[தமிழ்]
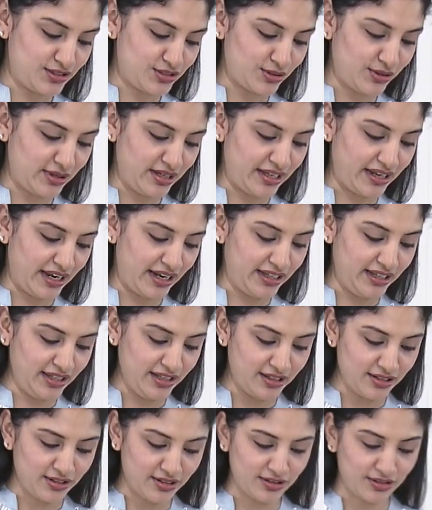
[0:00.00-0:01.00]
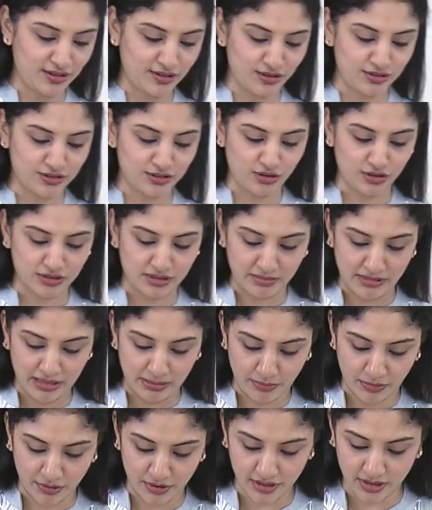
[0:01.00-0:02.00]
சோலே ரெடி கொஞ்சம்
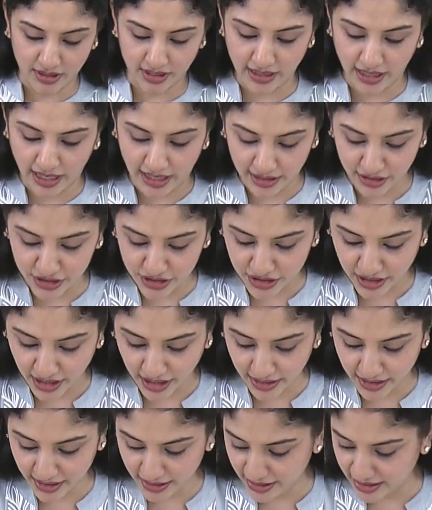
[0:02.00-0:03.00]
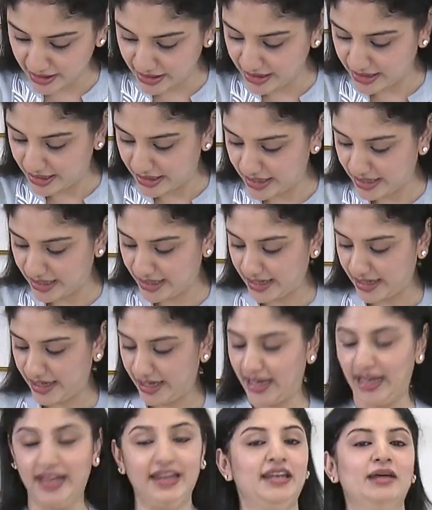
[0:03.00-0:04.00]
கொத்தமல்லி போட்டிருக்கேன் கார்னிஷ்காக
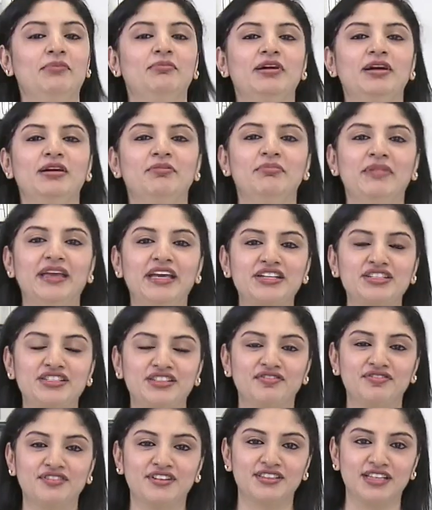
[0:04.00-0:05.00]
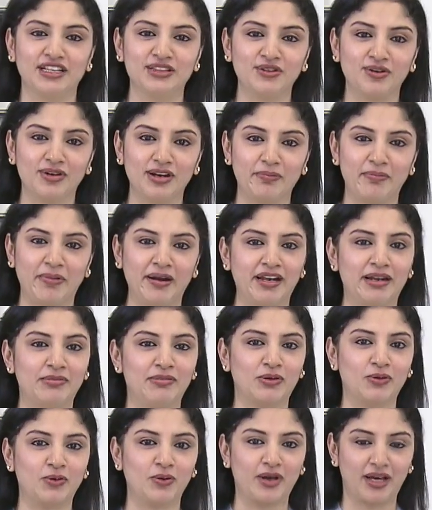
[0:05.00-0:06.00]
அண்ட் நம்ம மேக் ஷிஃப்ட் தந்தூரில் பண்ண
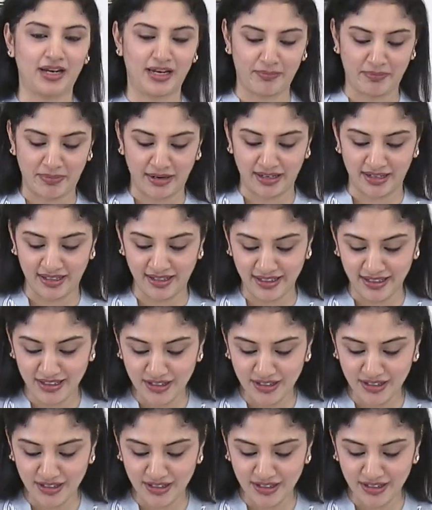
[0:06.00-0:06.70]
நம்ம குக்கரில் பண்ண